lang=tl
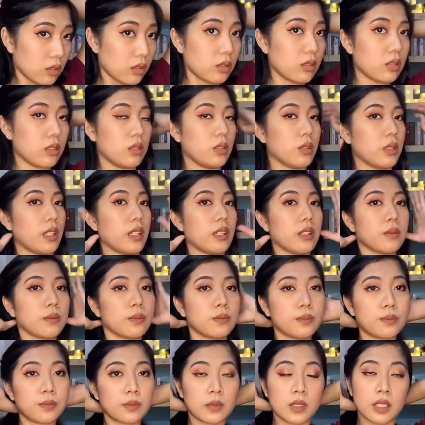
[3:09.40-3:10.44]
Okay.
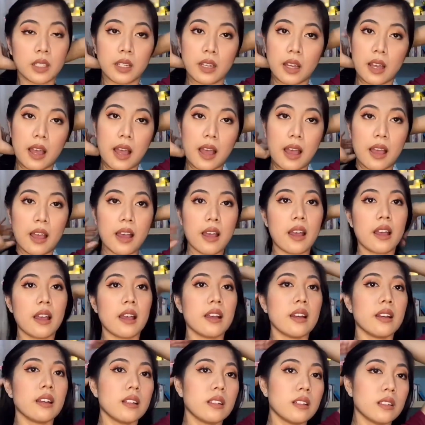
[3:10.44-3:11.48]

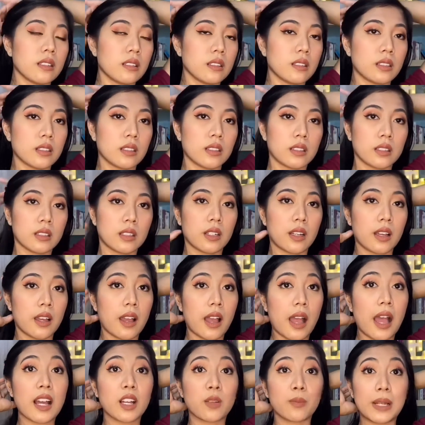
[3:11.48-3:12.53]
Ang
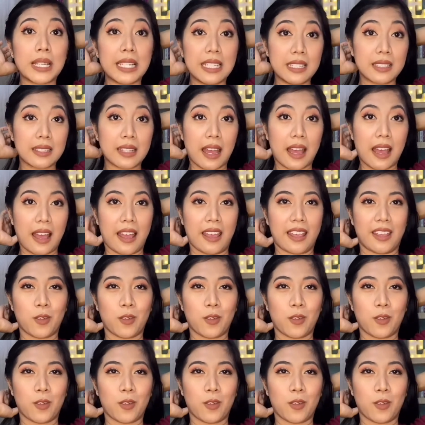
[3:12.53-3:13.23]
ang balita ay, wow,